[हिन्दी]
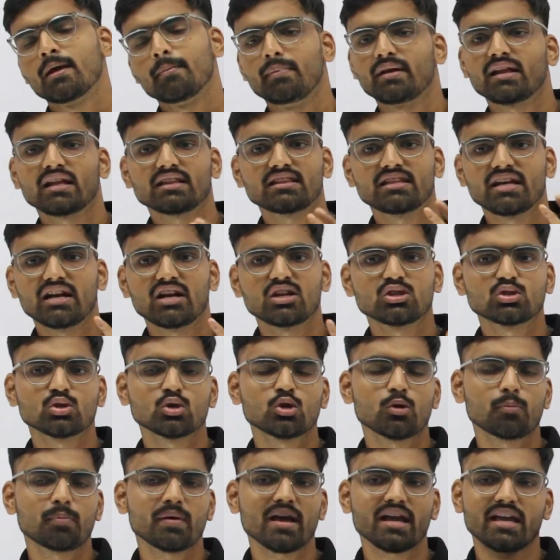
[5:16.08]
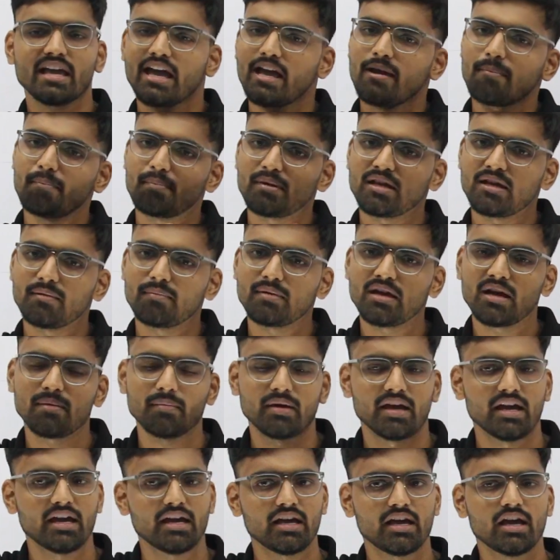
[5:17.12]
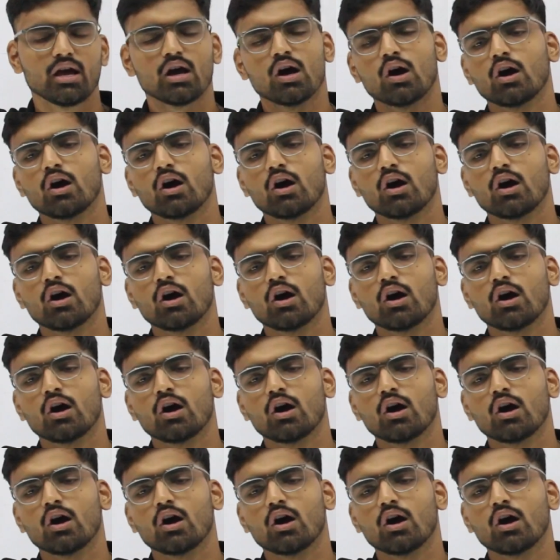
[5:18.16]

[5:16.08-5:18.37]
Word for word: मेरा डेढ़ सौ रुपया क्या है प्रीमियम है